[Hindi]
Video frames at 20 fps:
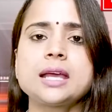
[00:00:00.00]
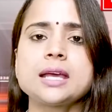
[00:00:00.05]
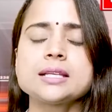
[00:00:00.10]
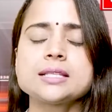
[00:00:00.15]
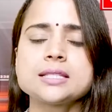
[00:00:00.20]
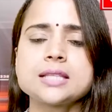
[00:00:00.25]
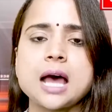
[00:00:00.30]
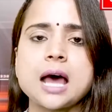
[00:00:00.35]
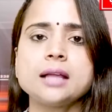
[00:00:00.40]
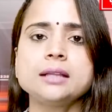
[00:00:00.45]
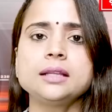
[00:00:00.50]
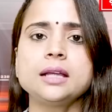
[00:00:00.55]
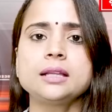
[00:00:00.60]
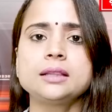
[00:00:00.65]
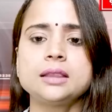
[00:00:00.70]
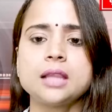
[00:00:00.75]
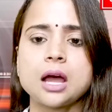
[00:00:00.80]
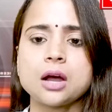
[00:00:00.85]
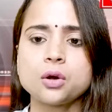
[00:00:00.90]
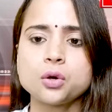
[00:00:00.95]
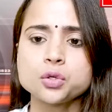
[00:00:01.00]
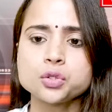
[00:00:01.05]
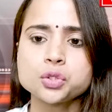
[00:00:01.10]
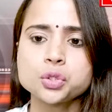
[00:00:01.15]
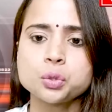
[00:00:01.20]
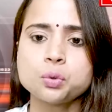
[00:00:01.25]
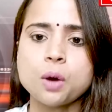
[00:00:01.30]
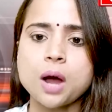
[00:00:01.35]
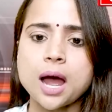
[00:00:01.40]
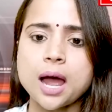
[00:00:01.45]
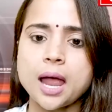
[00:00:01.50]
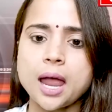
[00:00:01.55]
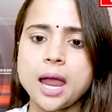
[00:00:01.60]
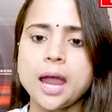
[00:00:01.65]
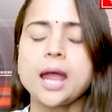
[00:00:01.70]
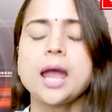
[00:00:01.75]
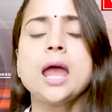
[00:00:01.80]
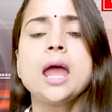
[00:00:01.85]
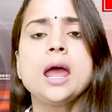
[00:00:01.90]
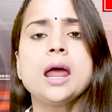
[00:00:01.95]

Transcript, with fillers: के साथ इतना कुछ हुआ है